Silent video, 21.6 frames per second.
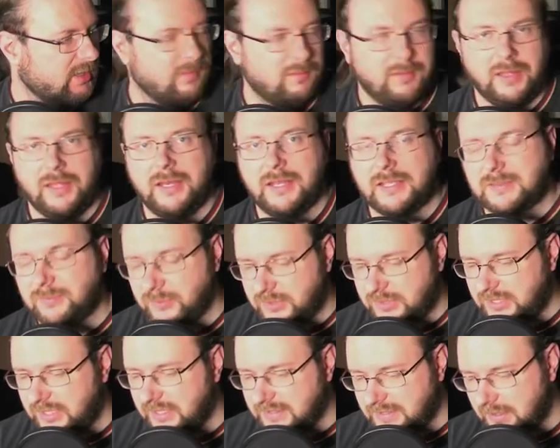Bei Hidders
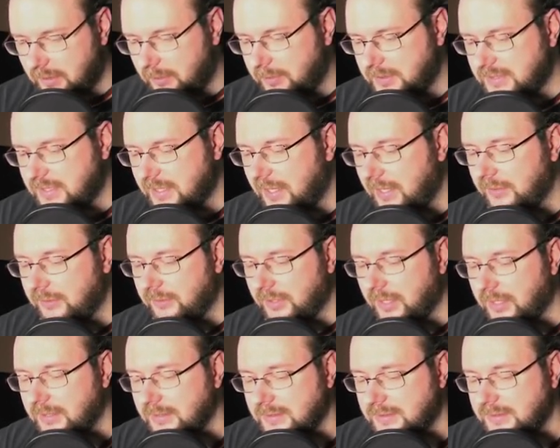musste ich jetzt selber
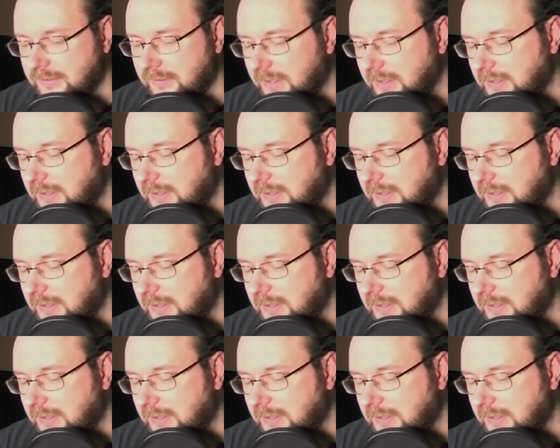bezahlen, alles,